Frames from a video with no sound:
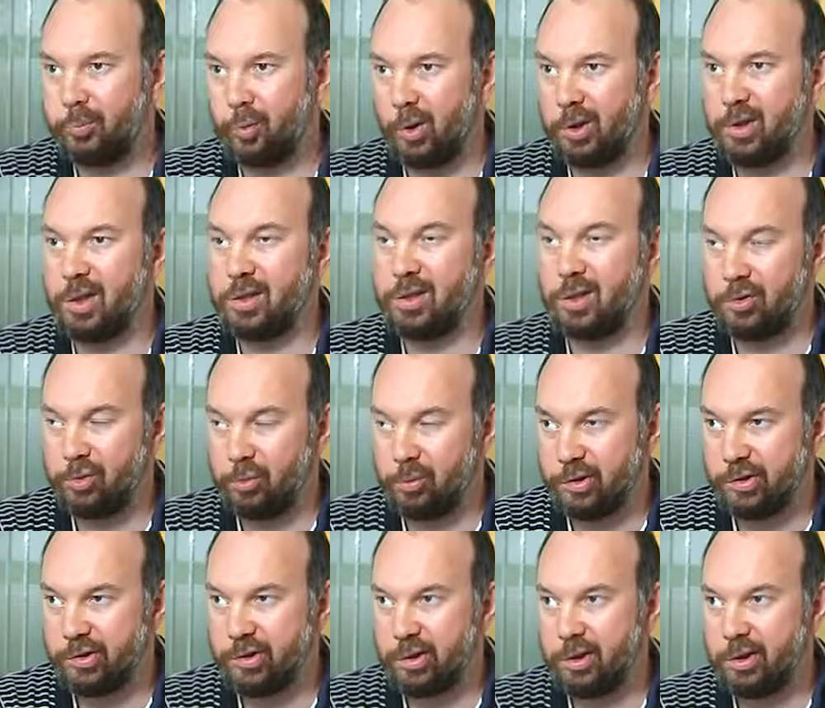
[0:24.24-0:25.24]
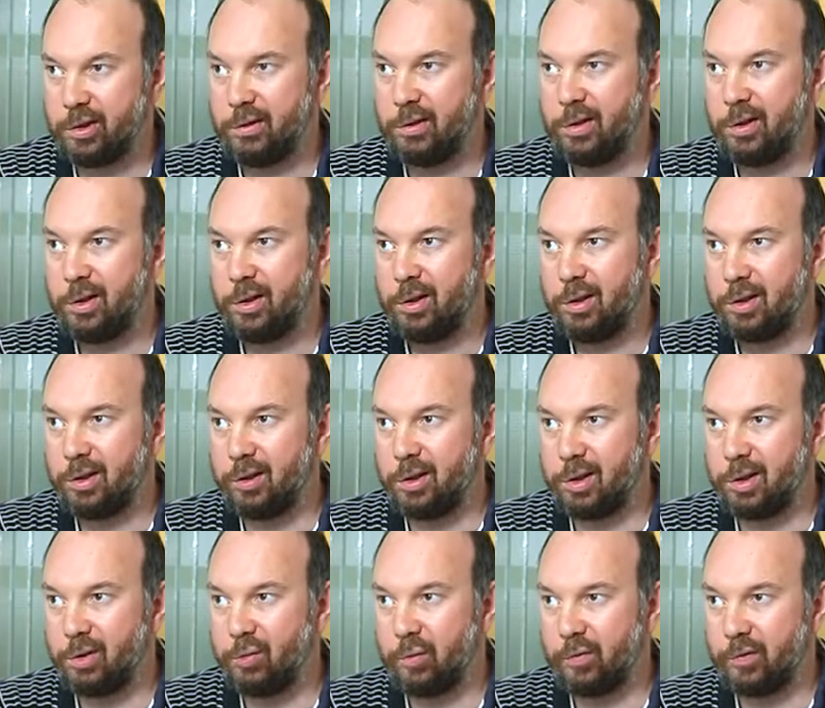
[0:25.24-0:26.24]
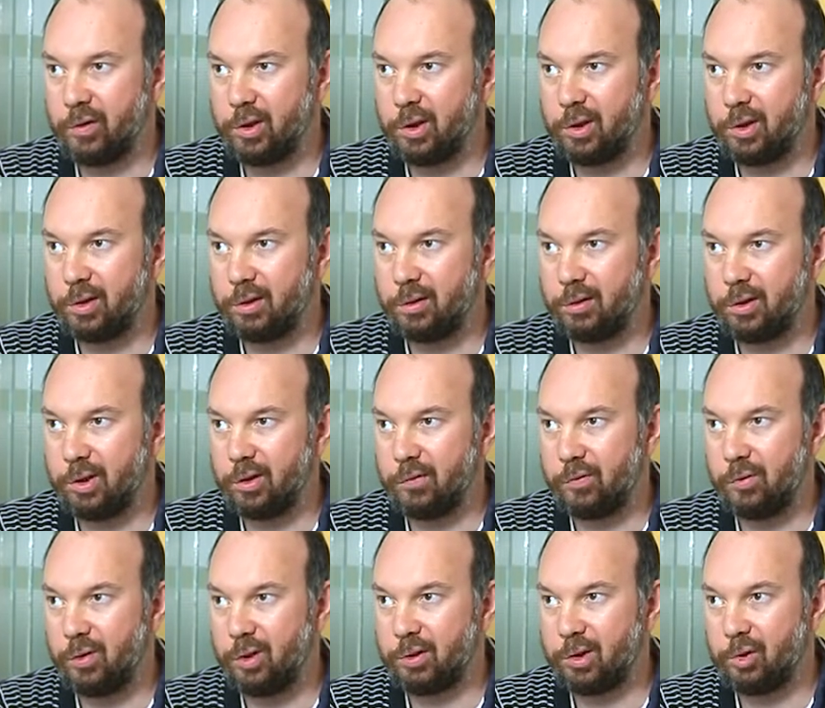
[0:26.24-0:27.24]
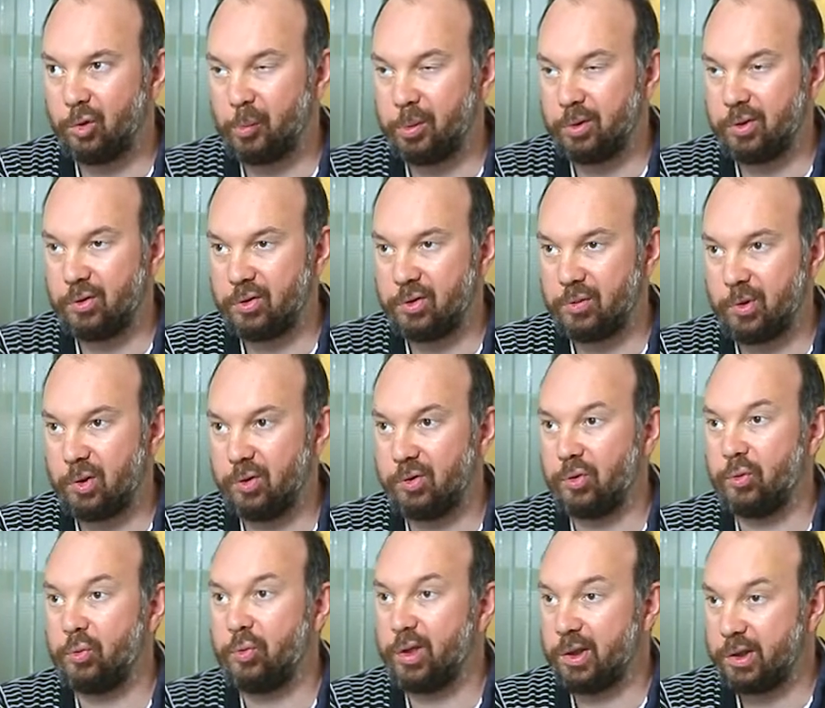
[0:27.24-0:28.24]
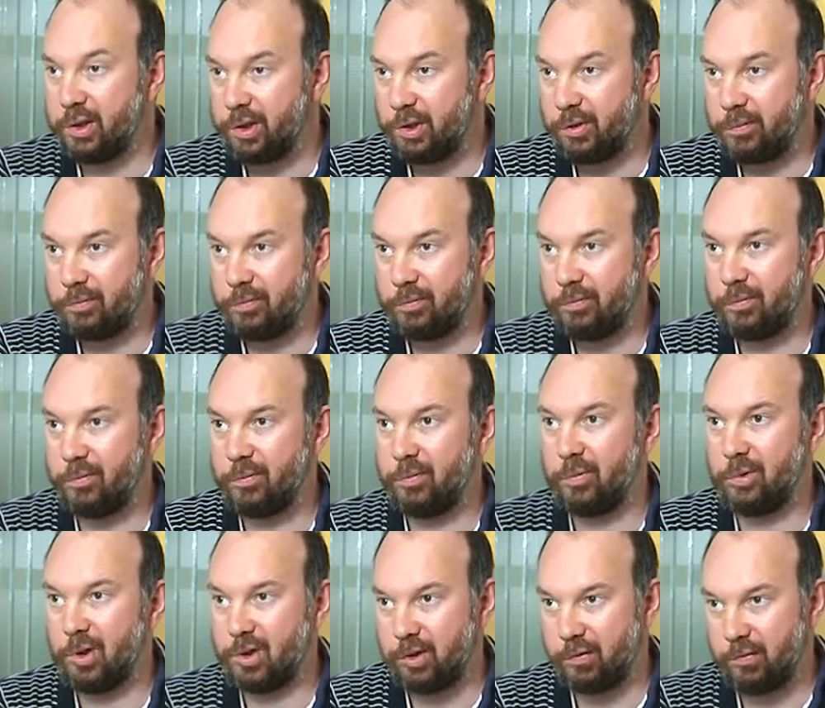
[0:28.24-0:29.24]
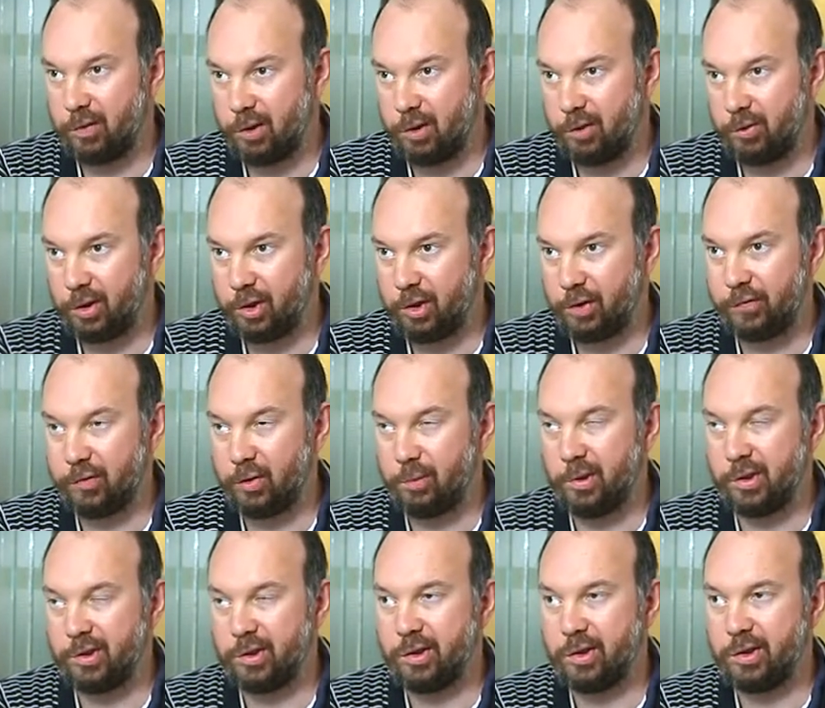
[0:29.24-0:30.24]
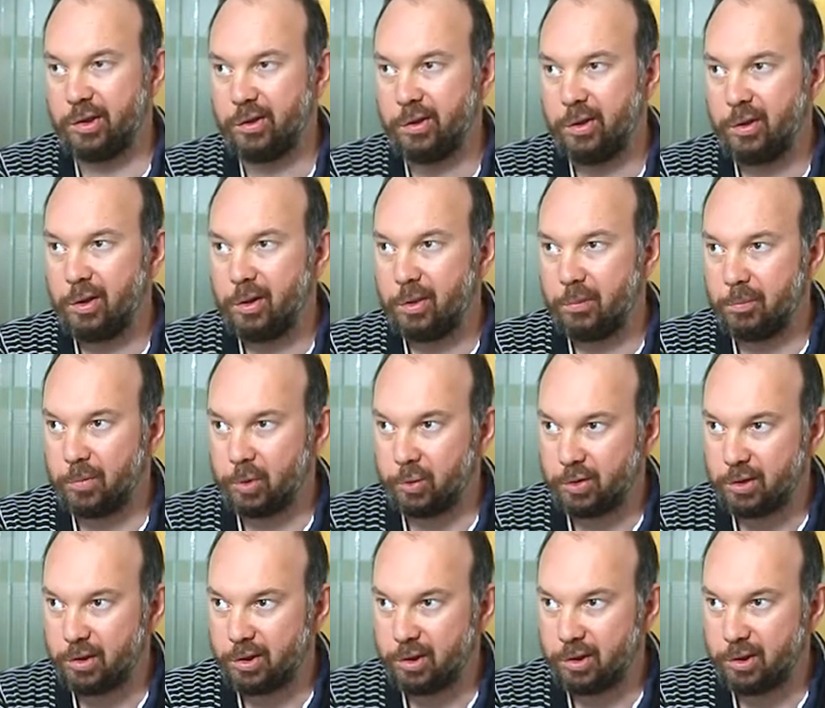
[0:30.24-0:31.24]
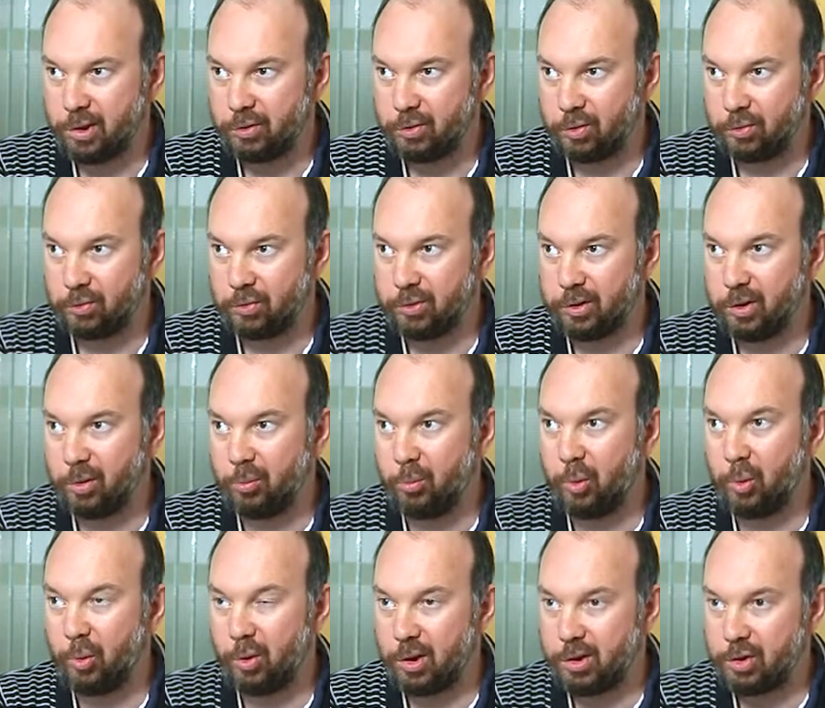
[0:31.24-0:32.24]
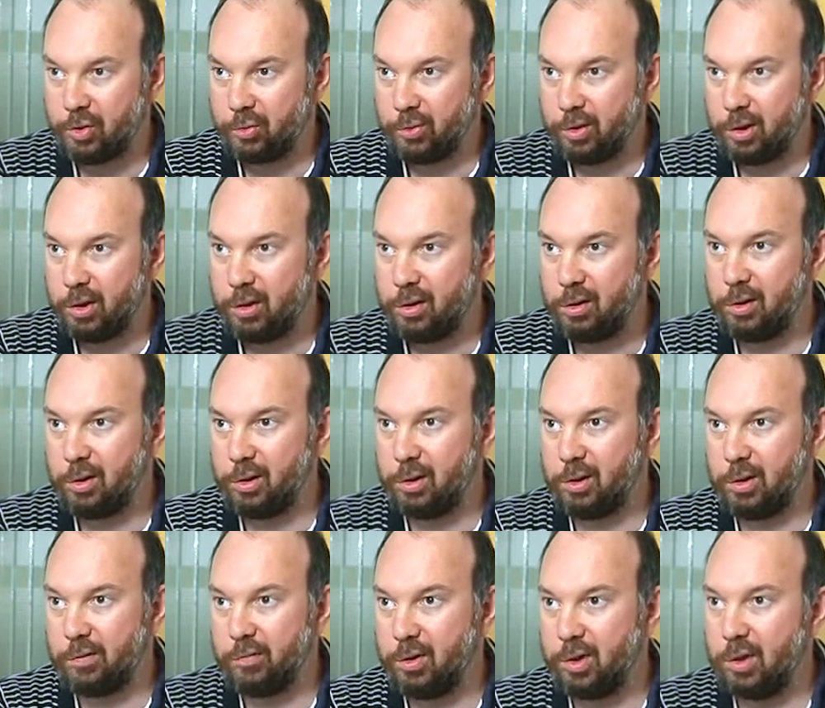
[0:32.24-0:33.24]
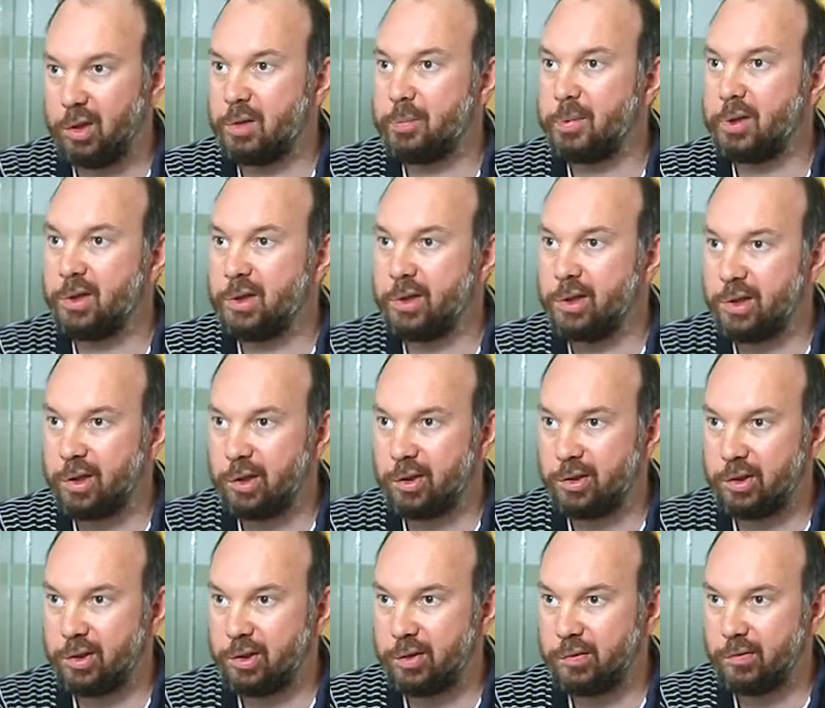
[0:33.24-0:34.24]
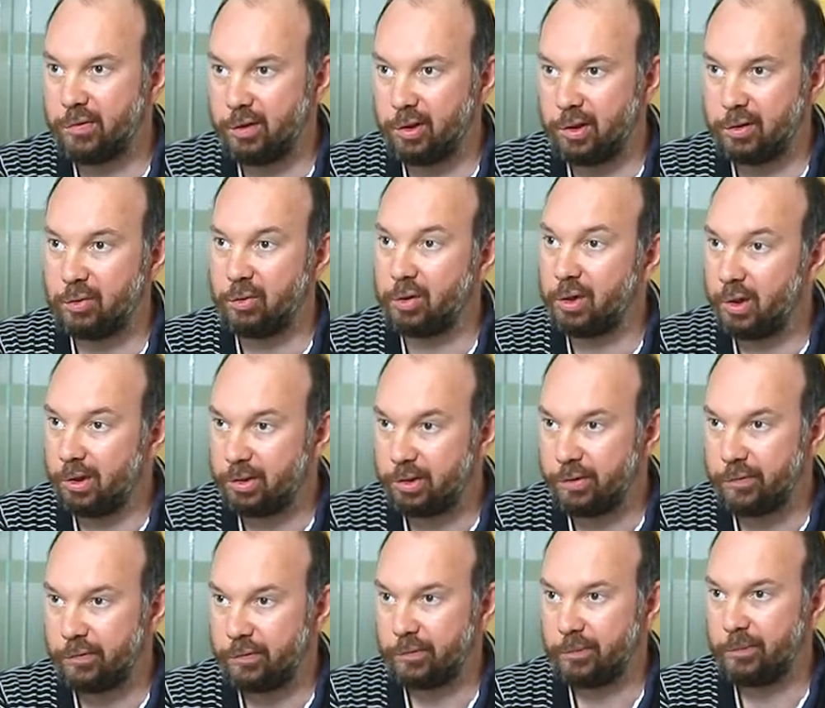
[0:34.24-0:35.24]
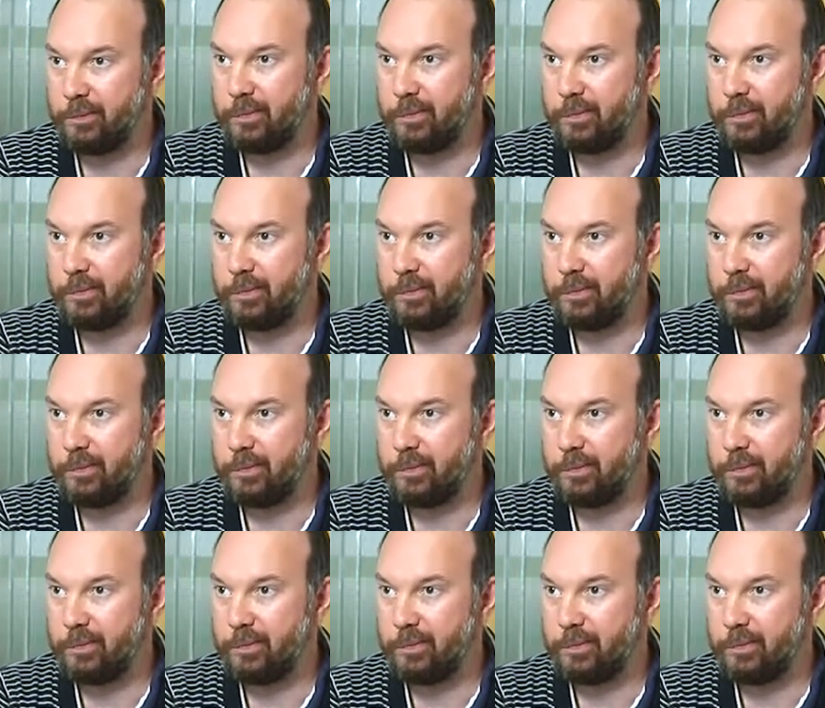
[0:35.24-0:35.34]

Pour exercer ce métier, il convient d'avoir des compétences bien entendu techniques à savoir les langages informatiques, mais aussi être doté d'un bon relationnel et d'avoir un esprit d'initiative et être créatif